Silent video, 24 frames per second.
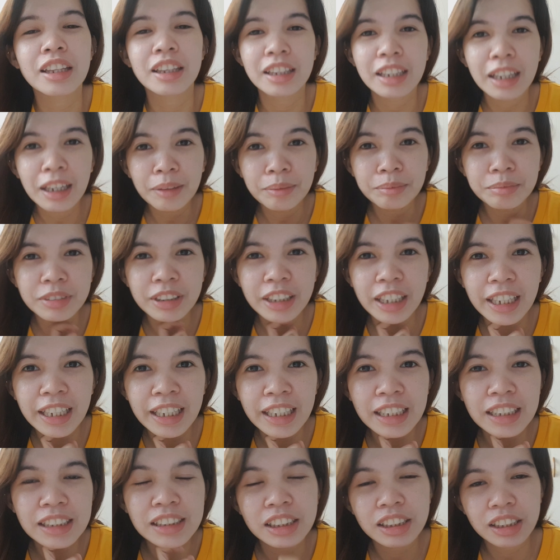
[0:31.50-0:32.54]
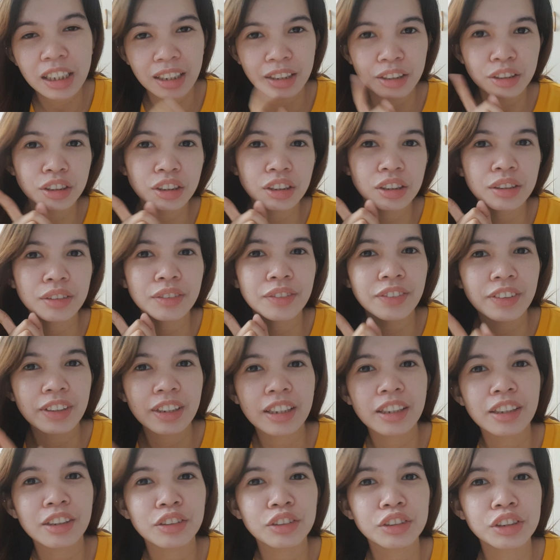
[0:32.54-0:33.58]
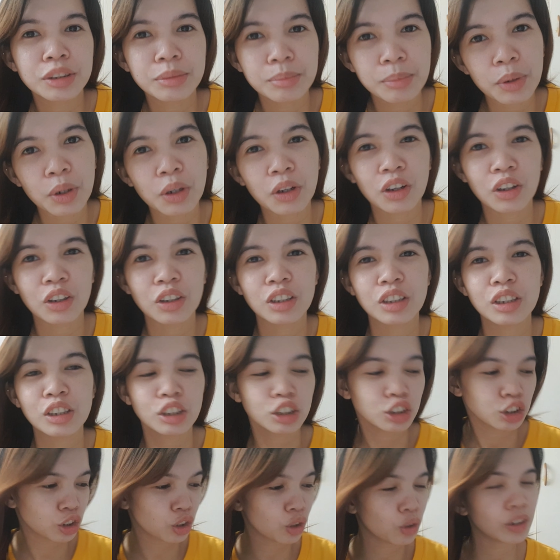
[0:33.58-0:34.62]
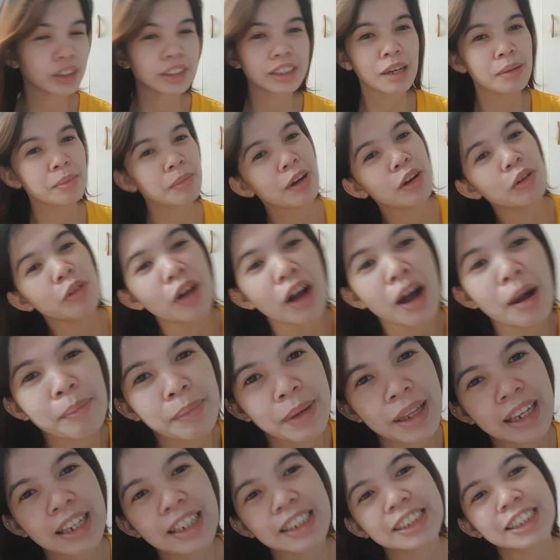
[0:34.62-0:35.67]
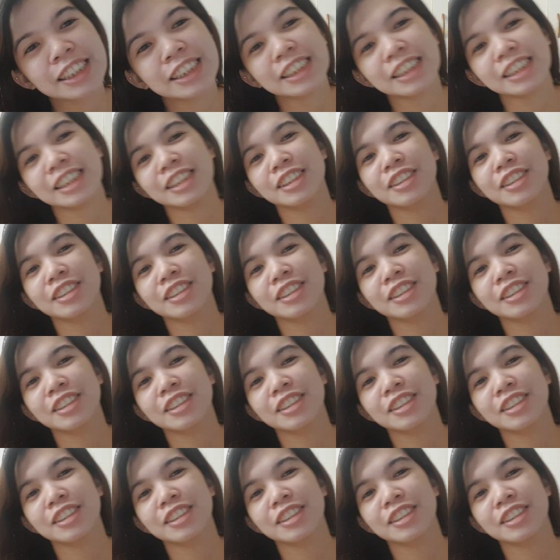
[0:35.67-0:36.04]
thumbnail sa YouTube videos mo. So kasama ko nga pala si